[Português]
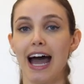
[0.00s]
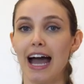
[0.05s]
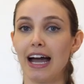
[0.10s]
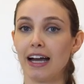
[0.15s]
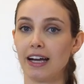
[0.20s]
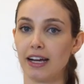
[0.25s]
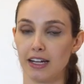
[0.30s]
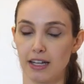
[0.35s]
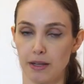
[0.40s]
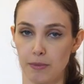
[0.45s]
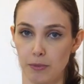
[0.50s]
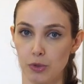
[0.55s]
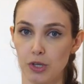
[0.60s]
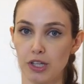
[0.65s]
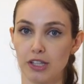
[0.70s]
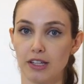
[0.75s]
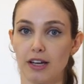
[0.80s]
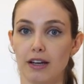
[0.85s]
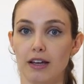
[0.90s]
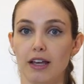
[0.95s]
A carne
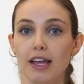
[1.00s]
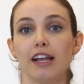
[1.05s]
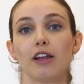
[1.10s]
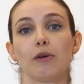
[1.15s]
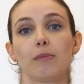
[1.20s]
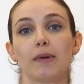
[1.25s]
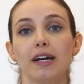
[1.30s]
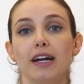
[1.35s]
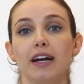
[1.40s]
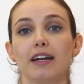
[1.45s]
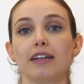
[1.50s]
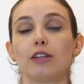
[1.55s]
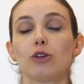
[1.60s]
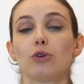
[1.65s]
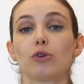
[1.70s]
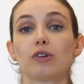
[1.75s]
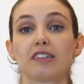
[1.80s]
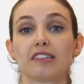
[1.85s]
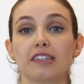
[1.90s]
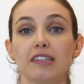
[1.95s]
moída, ela é uma carne que
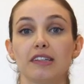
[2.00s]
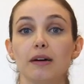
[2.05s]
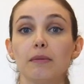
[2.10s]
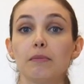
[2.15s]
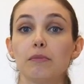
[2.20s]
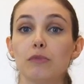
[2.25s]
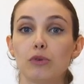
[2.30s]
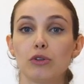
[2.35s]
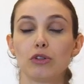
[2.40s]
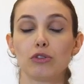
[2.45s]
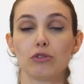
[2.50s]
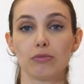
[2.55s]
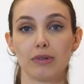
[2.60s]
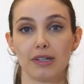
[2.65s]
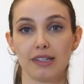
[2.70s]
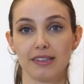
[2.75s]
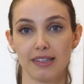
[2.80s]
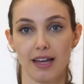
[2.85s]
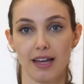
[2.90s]
oxida muito mais